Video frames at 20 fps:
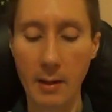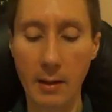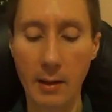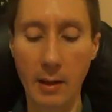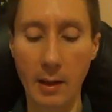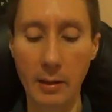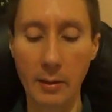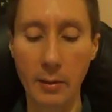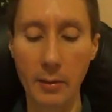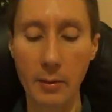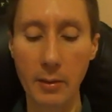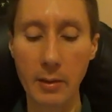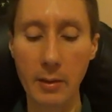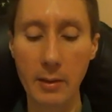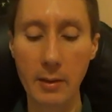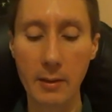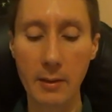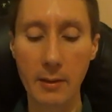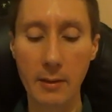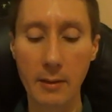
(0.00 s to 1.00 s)

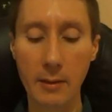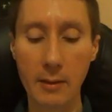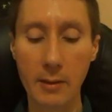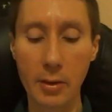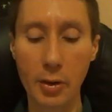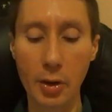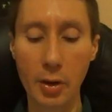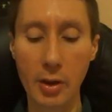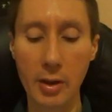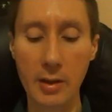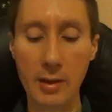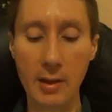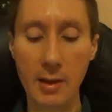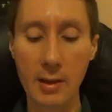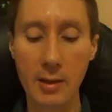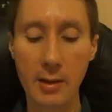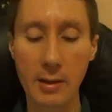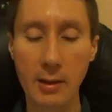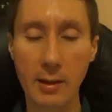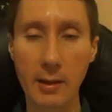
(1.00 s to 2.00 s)
которые а, через
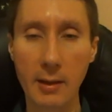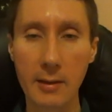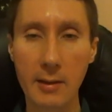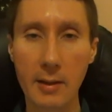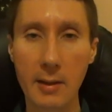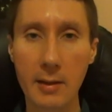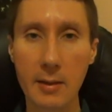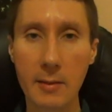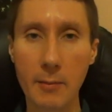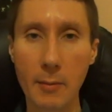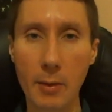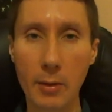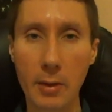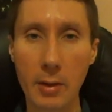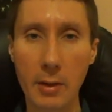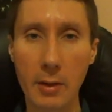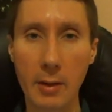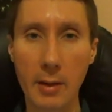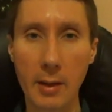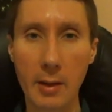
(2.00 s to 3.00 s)
наши глаза
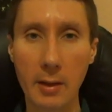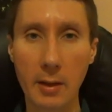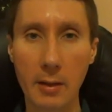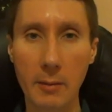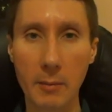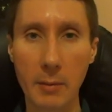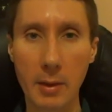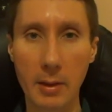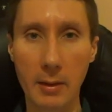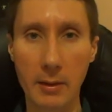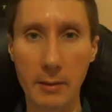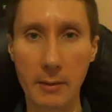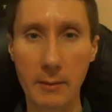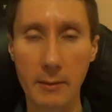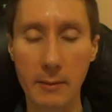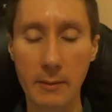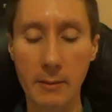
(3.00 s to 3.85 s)
смотрят на этот мир.